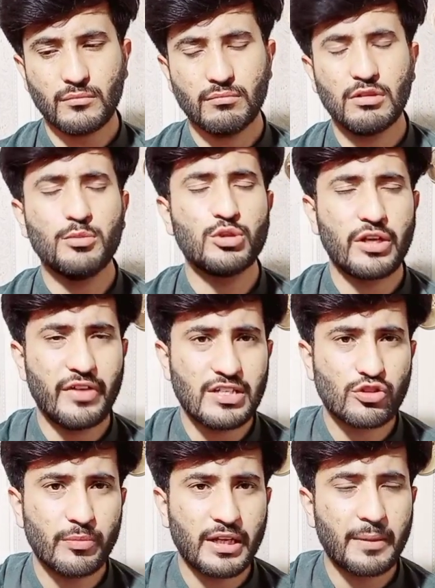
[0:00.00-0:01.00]
बस उस
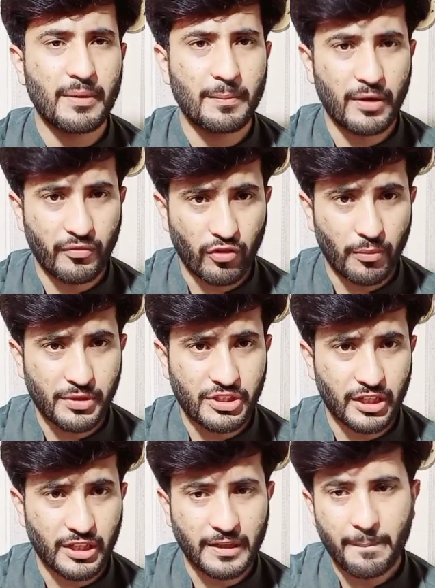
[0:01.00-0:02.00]
आवाज़ को मैंने अपने प्लेटफॉर्म पे
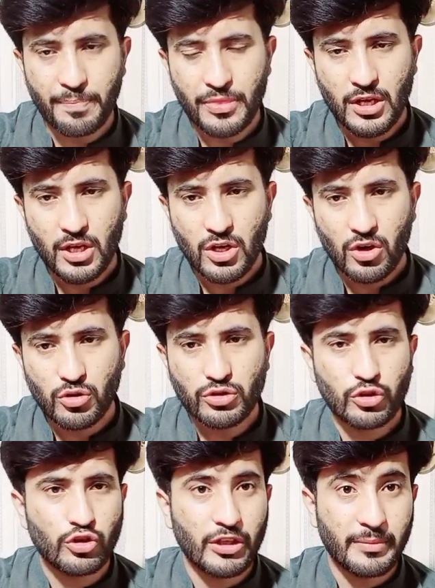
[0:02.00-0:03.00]
जगह दी
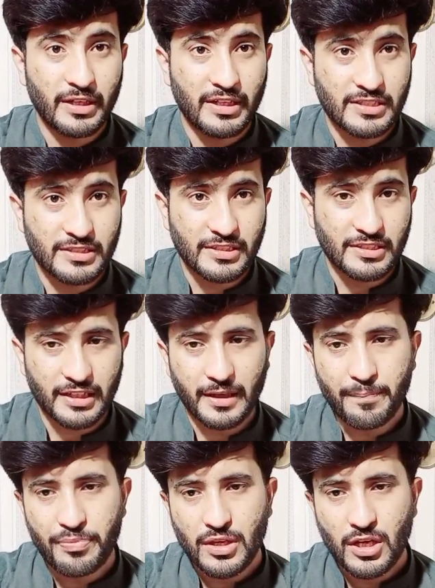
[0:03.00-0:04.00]
उसको जो है मैंने डिस्कस
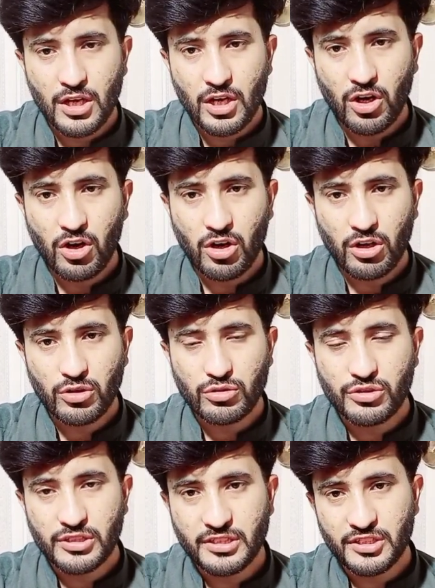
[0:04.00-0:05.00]
किया और
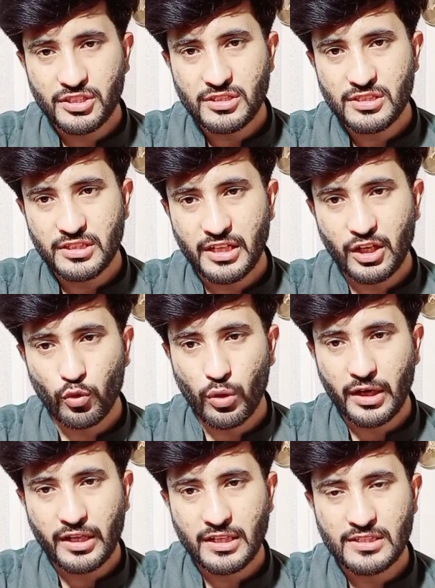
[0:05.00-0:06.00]
उस डिस्कशन से ये
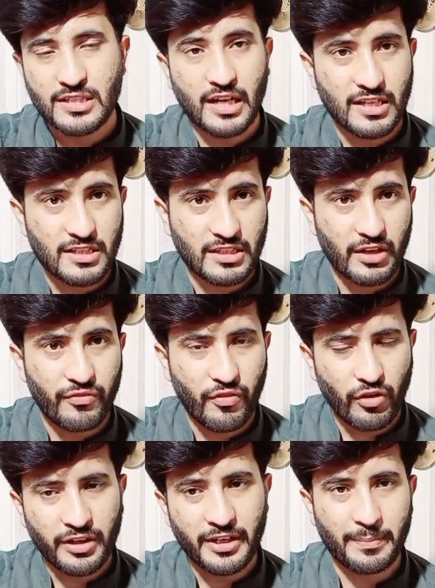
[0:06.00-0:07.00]
हुआ कि साजिद का
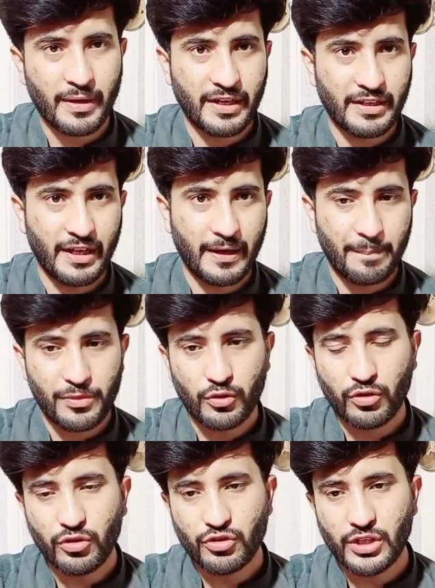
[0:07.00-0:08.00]
फौरी रिप्लाई आया
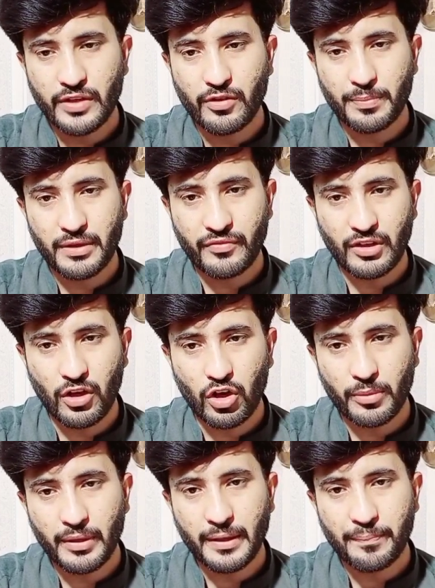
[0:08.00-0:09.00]
उन्होंने जो है वो अपने
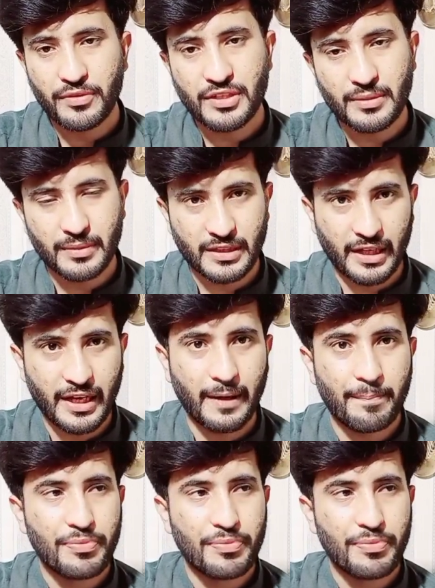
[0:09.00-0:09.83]
व्लाग में ये बताया